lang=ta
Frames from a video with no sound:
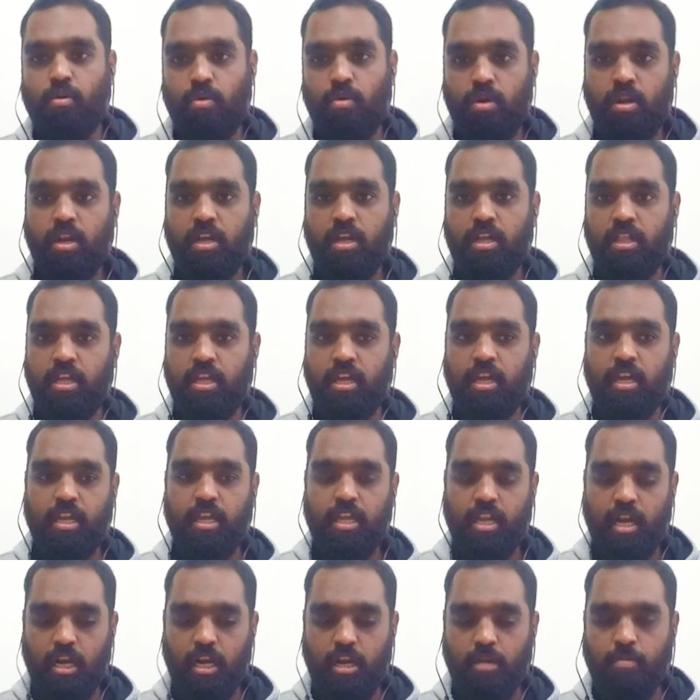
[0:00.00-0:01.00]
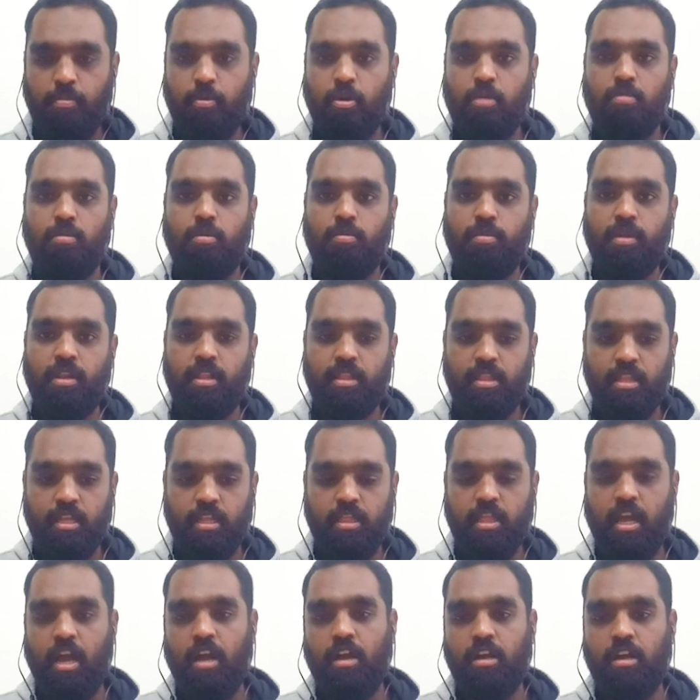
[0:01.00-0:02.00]
கொண்டிருக்குது இரண்டு புறமும் இருந்து
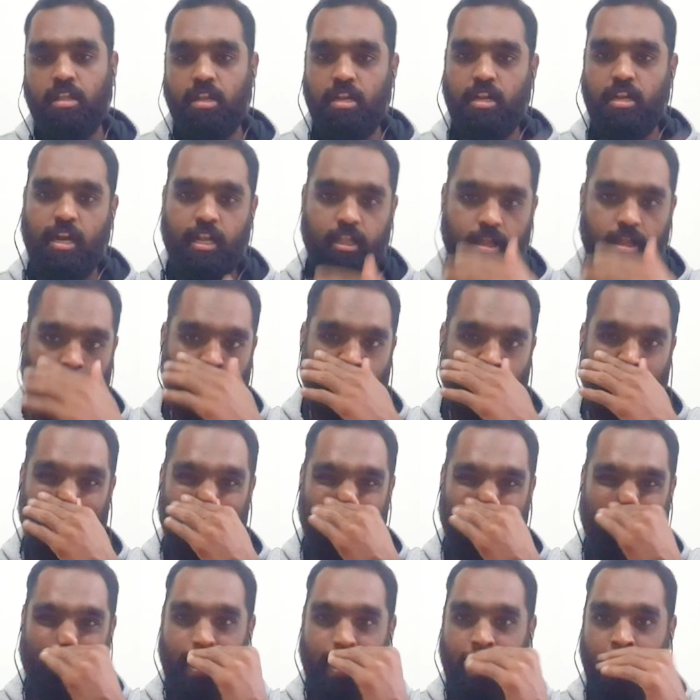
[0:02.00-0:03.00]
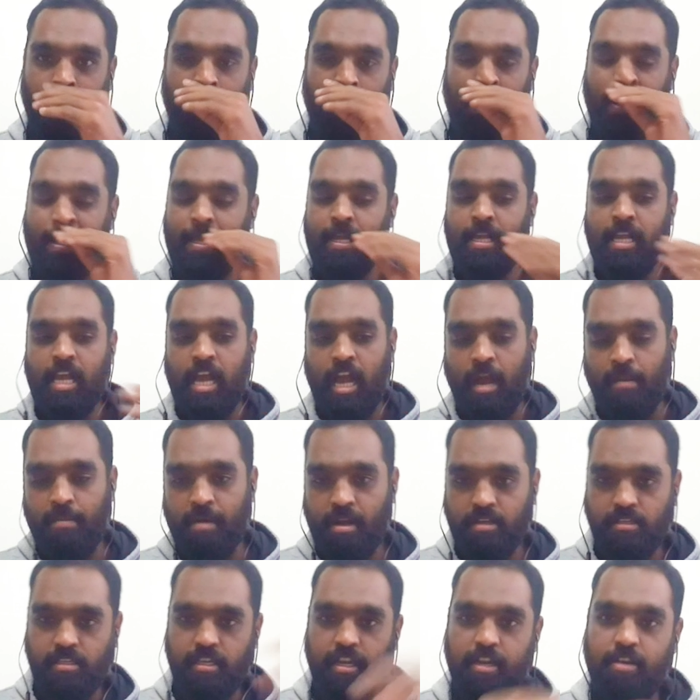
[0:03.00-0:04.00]
தாக்குதல் நடத்தி கொண்டு இருக்கிறாங்க அமா
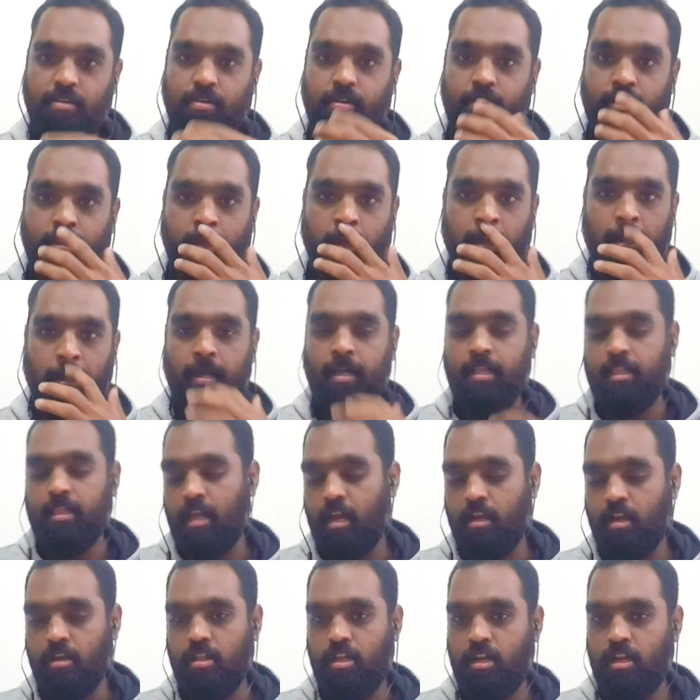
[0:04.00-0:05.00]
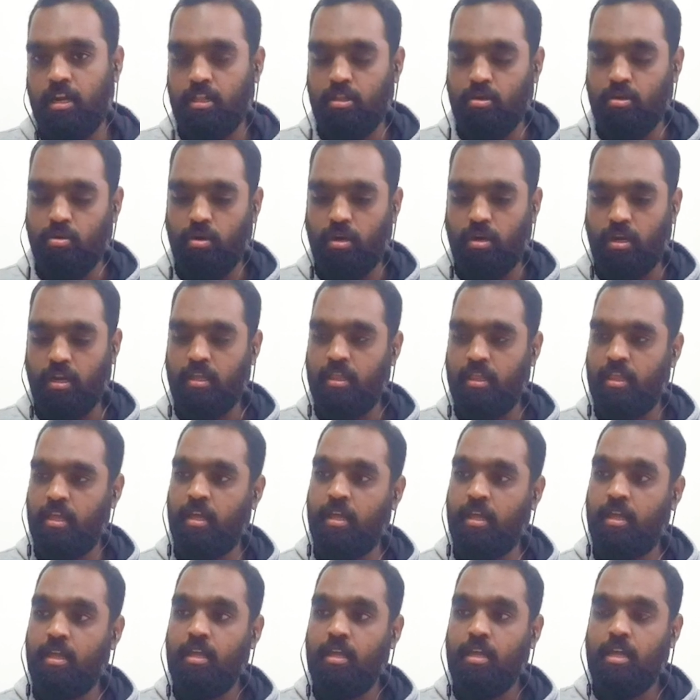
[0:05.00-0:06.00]
சைடும் இருந்து தாக்குதல் நடந்து கொண்டிருக்குது
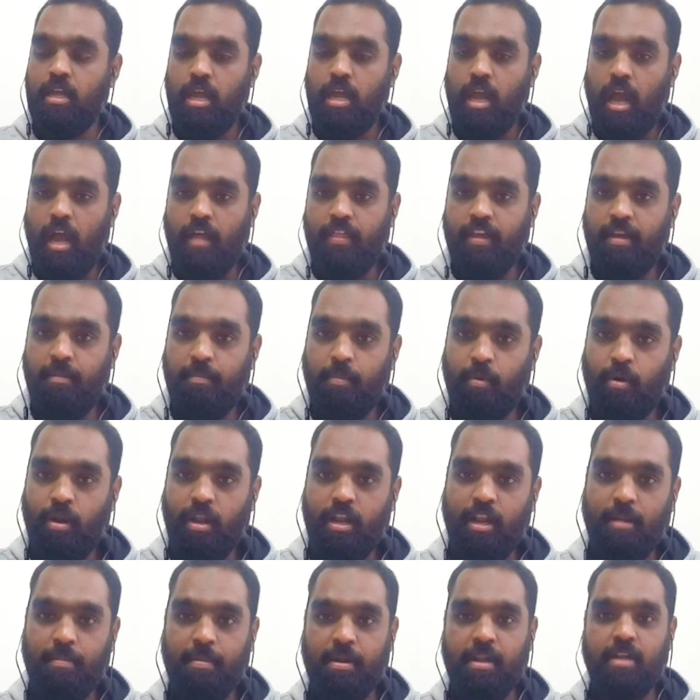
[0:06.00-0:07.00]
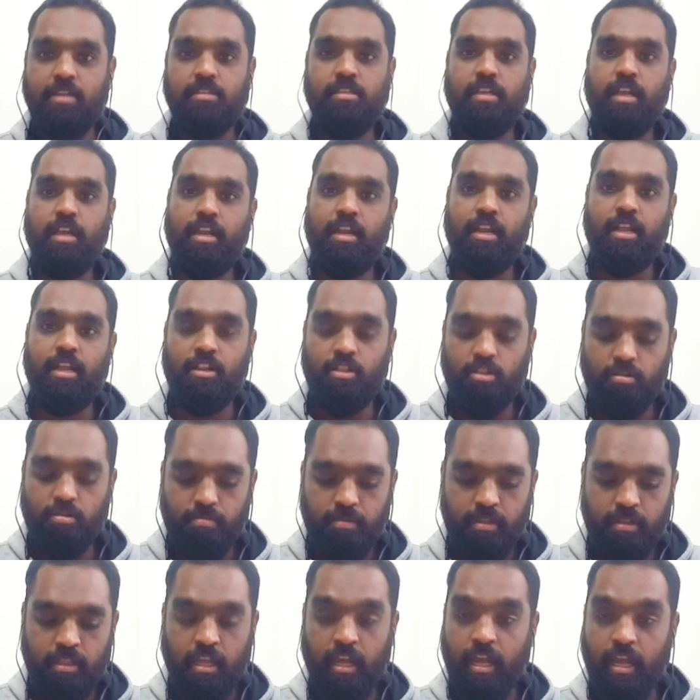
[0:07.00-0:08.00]
அதே போல லெபனான் சைடுல இருந்தும்
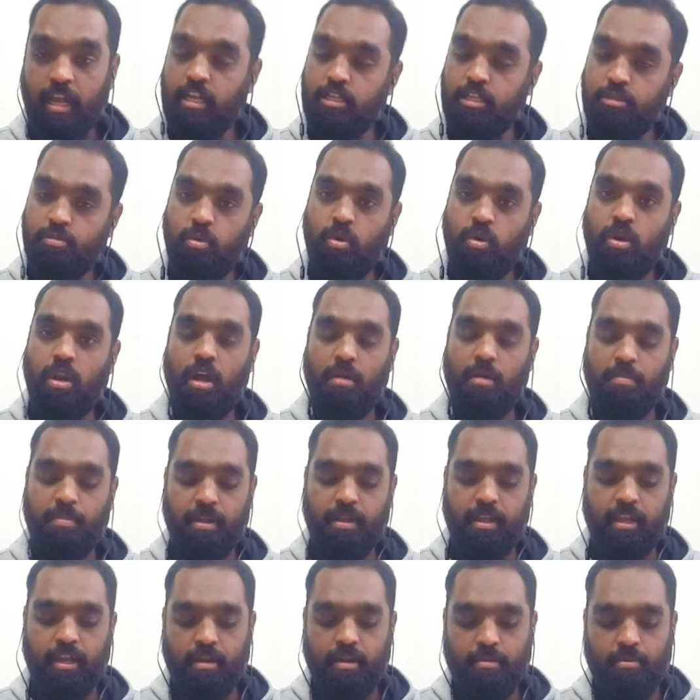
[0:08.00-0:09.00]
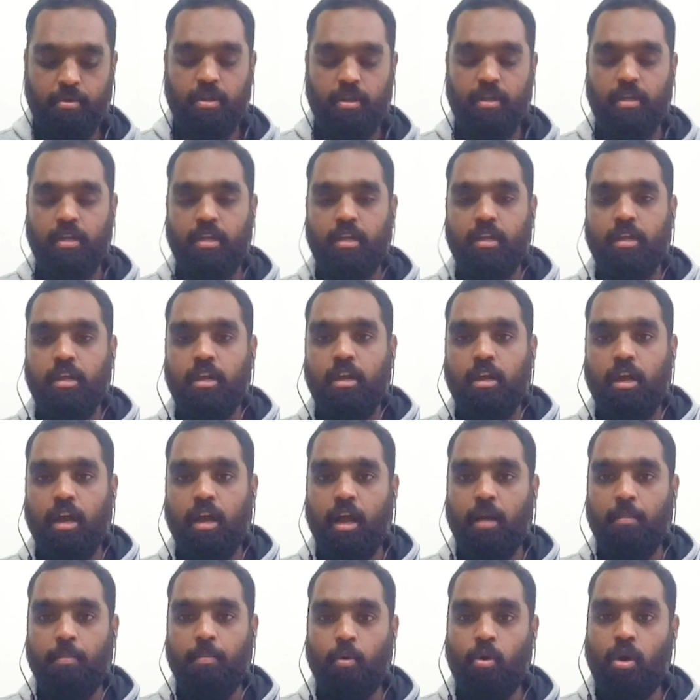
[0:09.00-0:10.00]
இந்த ஹிஸ்புல்லா அப்படிங்கிற ஒரு
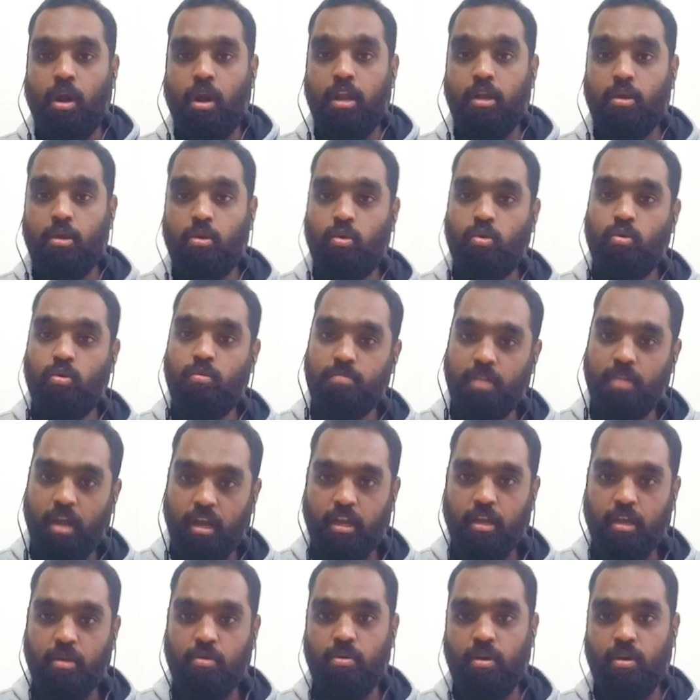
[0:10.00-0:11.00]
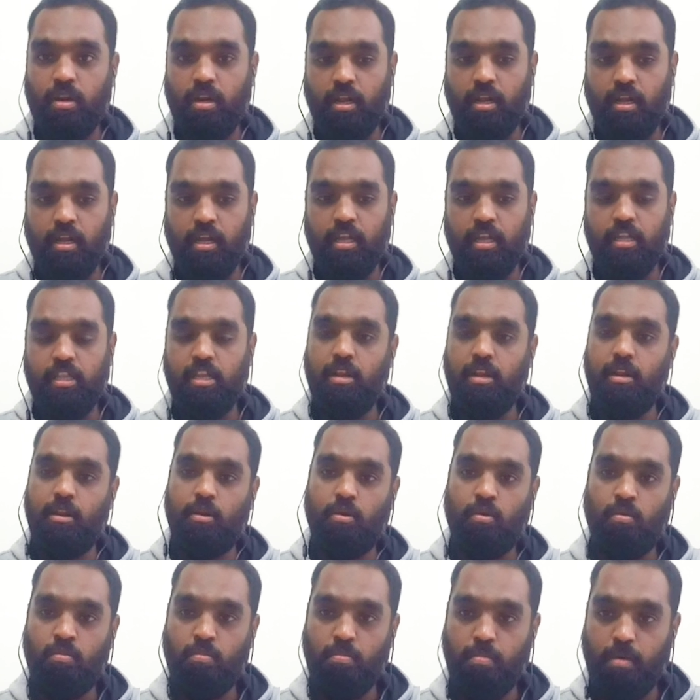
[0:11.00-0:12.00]
போராளி குழுவும் தாக்கி கொண்டிருக்கு இதுல
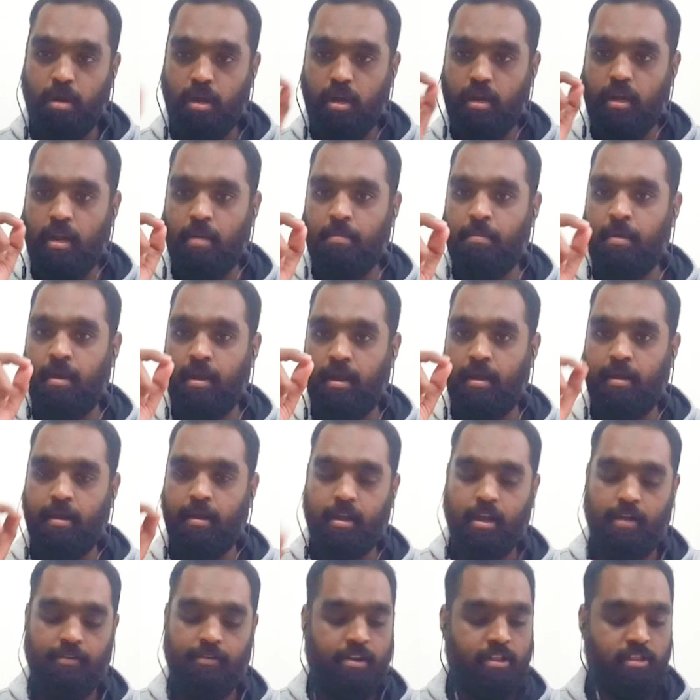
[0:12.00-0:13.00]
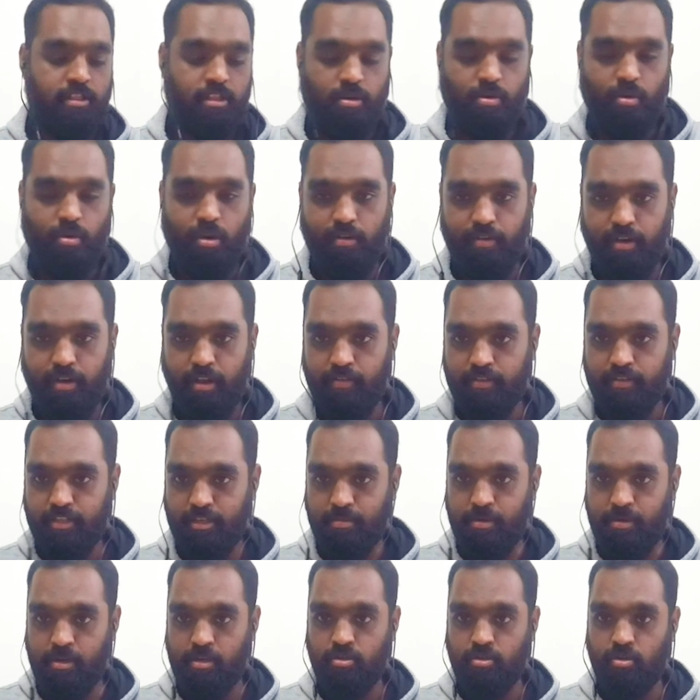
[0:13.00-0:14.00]
ரொம்ப நம்ம கவனத்தில் கொள்ள வேண்டிய
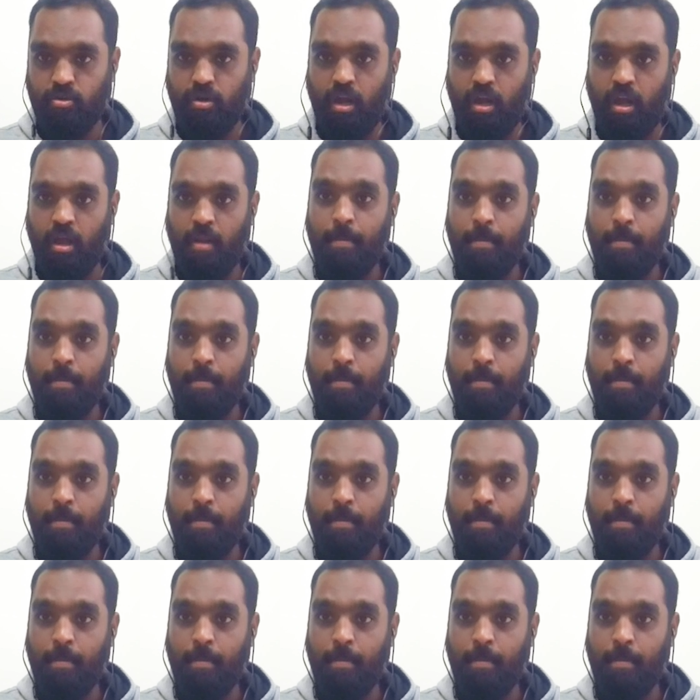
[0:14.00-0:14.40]
விஷயம் என்ன சொன்னா